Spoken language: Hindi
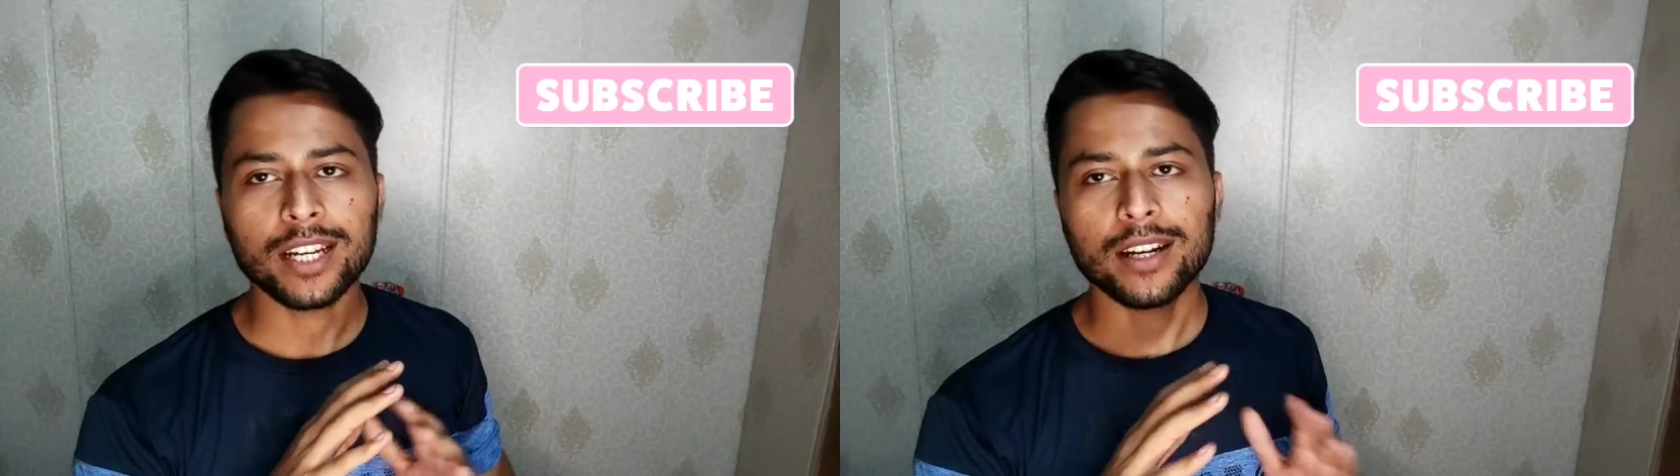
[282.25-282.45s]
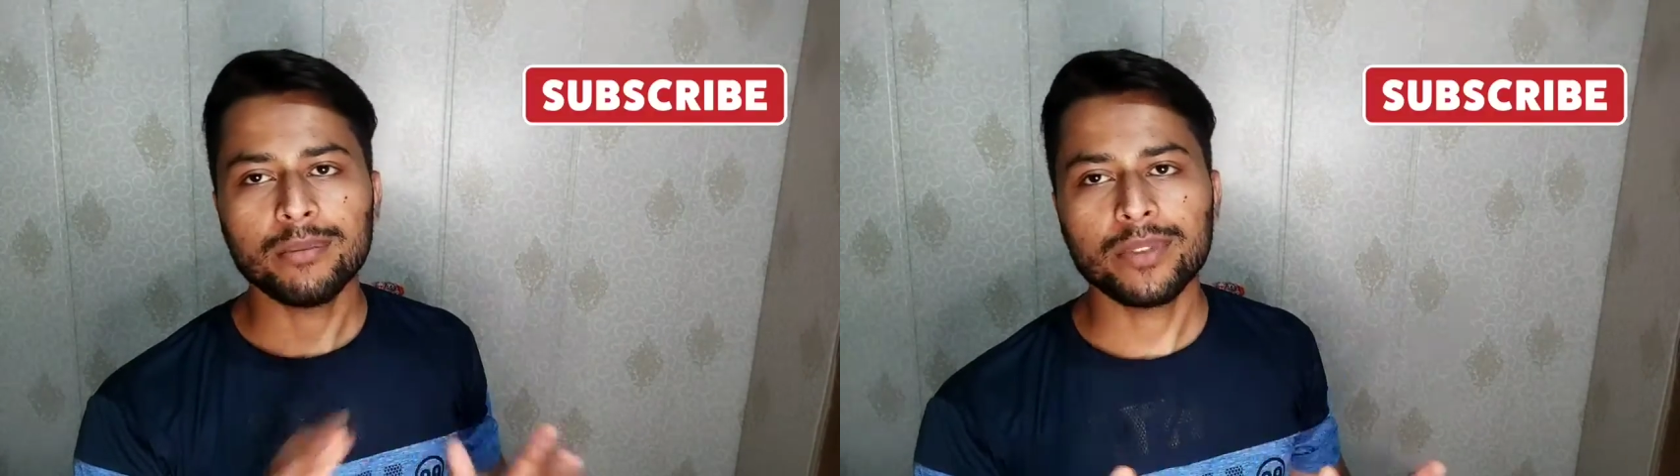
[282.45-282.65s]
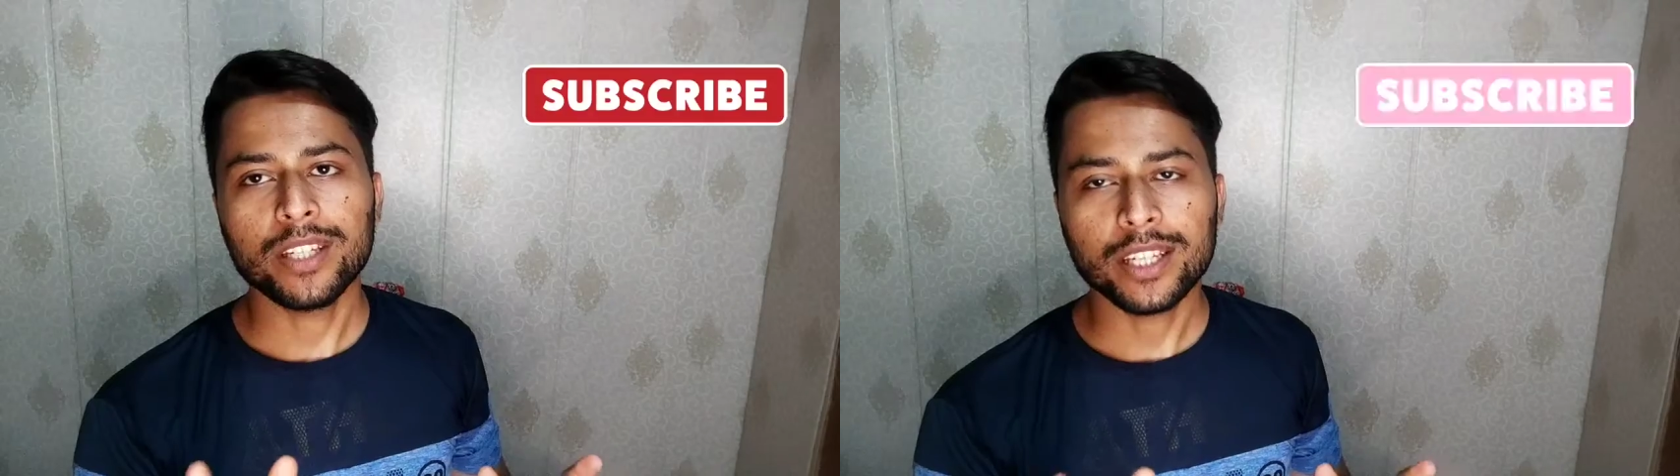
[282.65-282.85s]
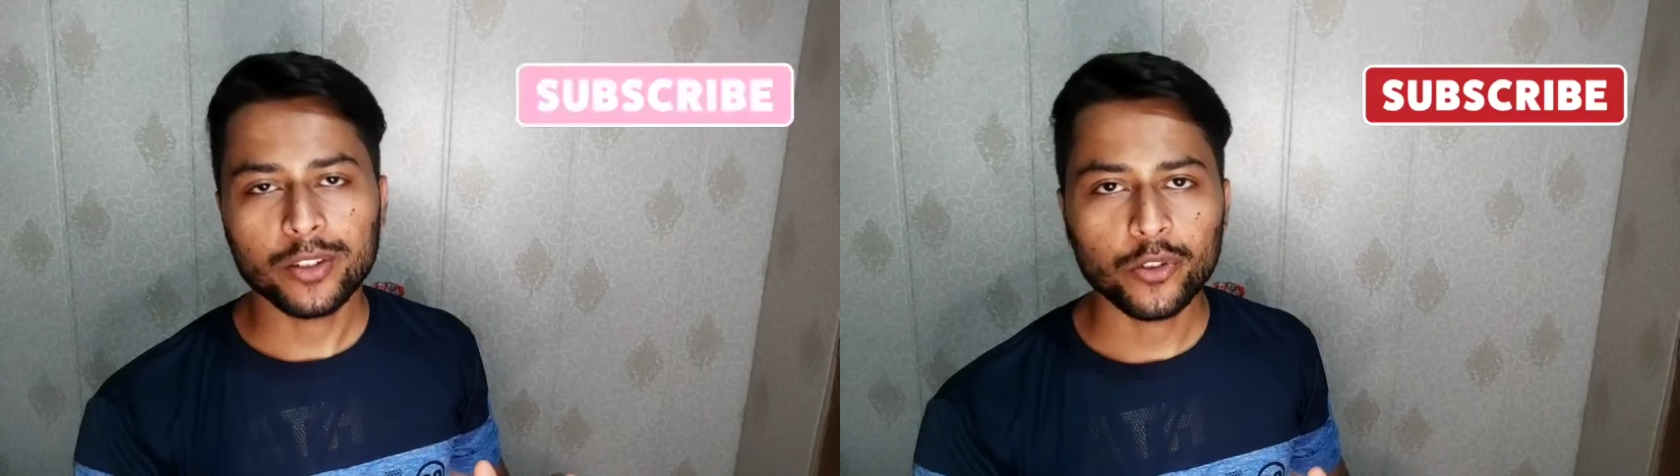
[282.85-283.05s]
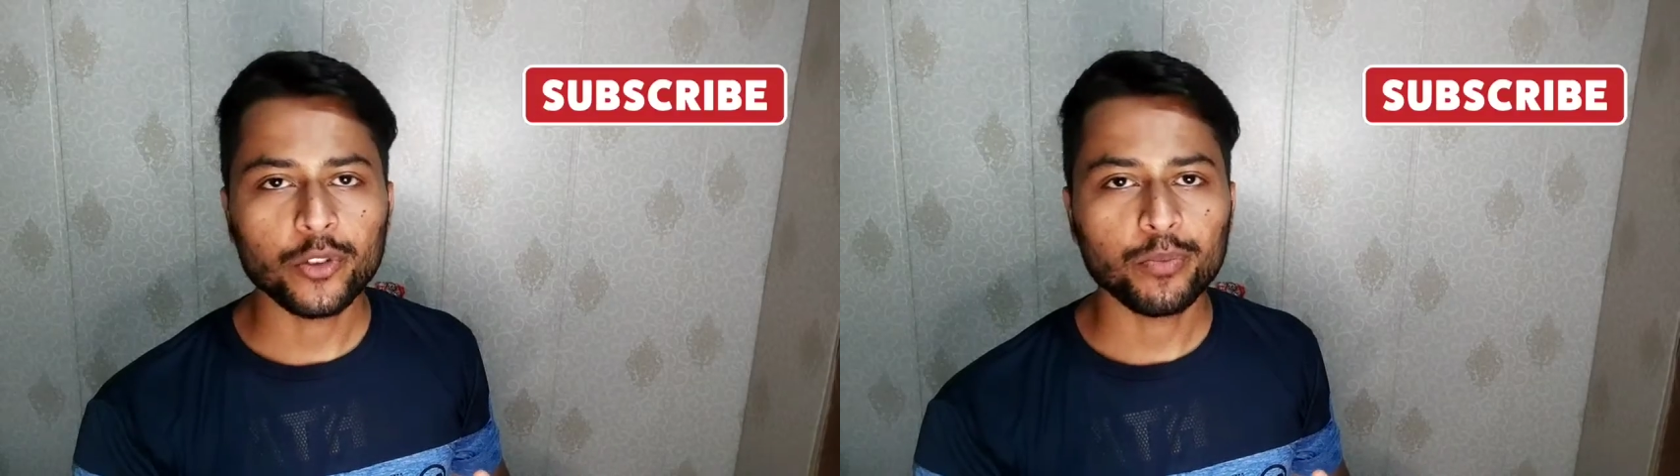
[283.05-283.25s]
के नाम से
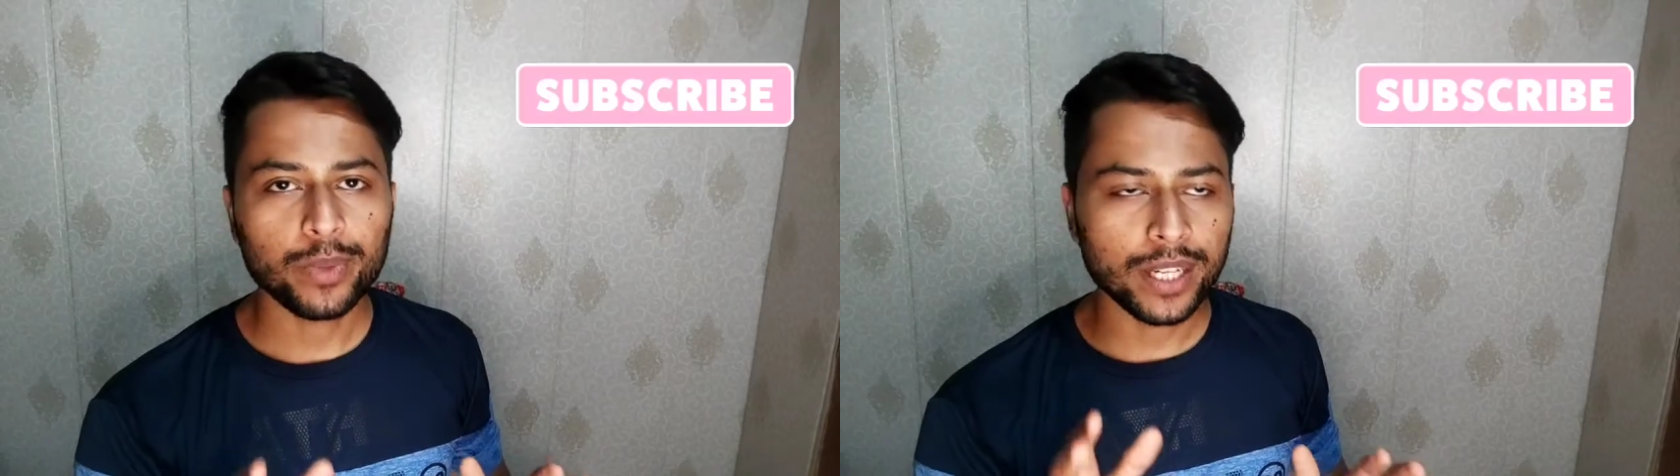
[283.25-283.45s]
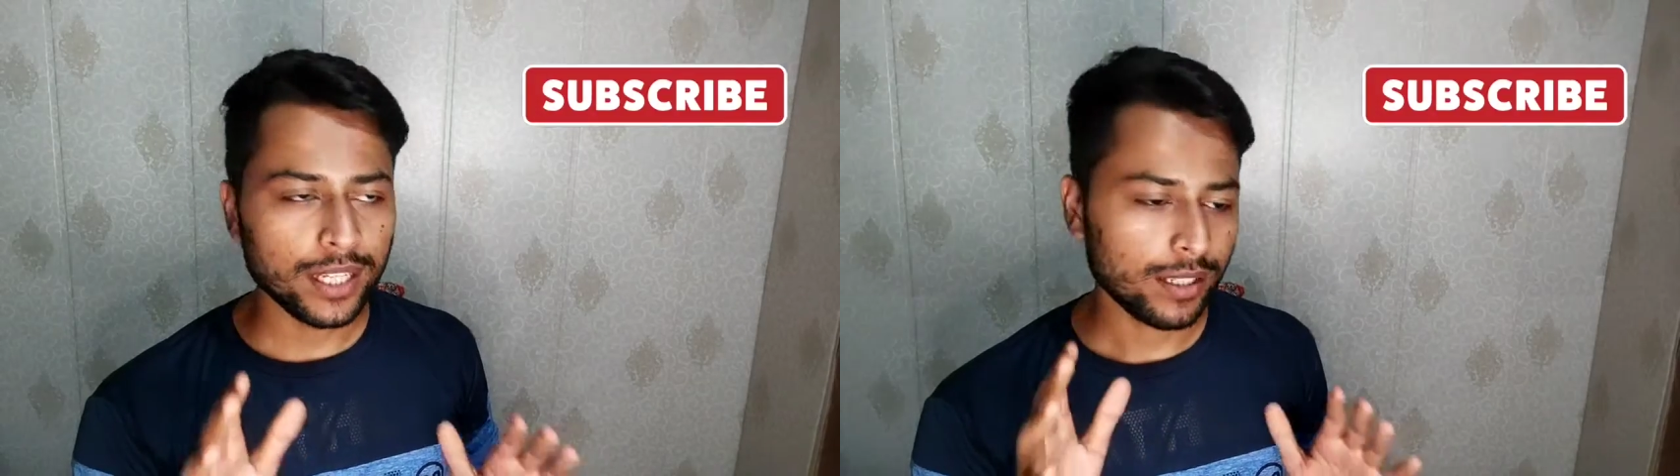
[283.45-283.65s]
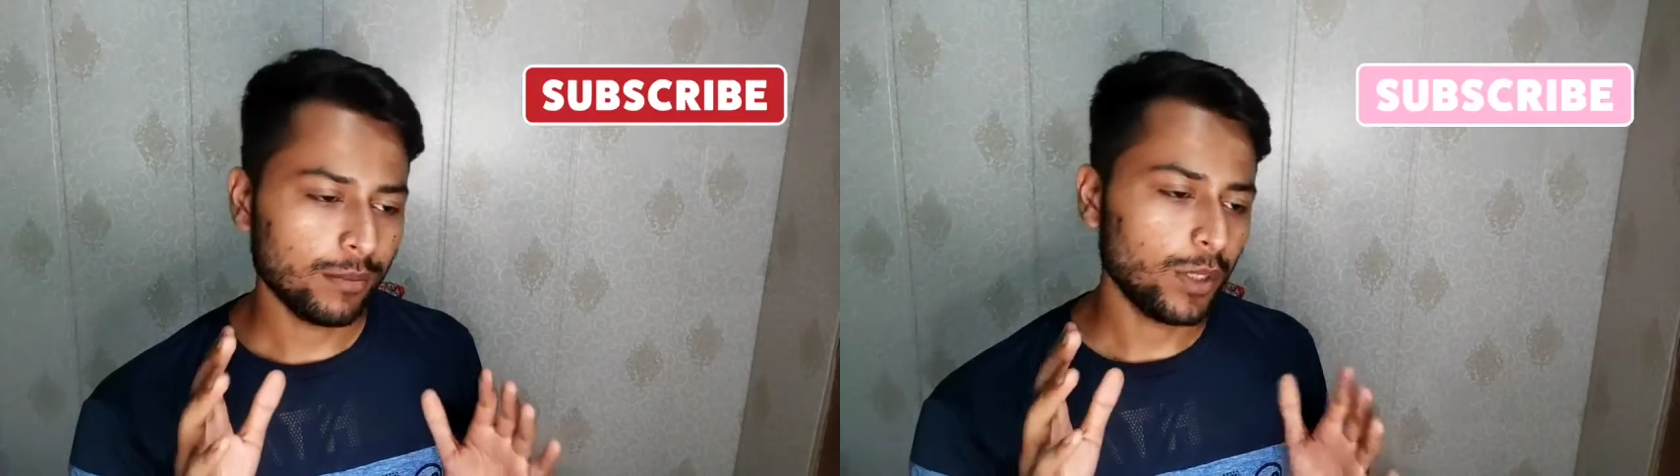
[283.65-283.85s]
यूट्यूब पे